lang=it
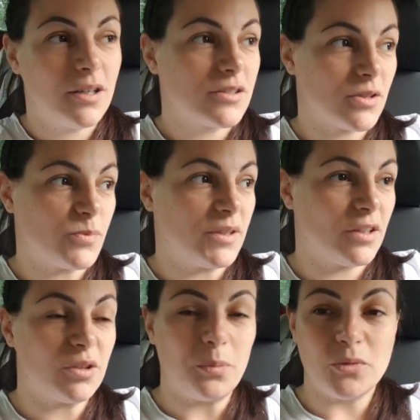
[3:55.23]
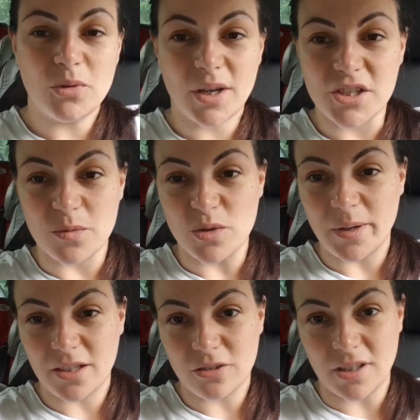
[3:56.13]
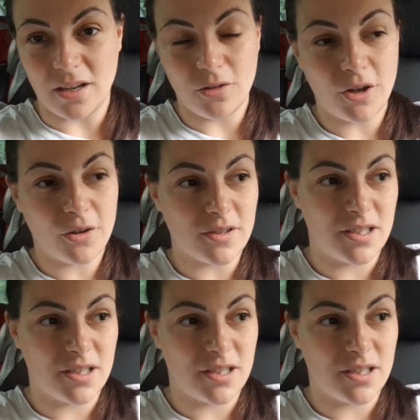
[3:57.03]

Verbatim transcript: sto aspettando appunto che esce mio marito da lavoro,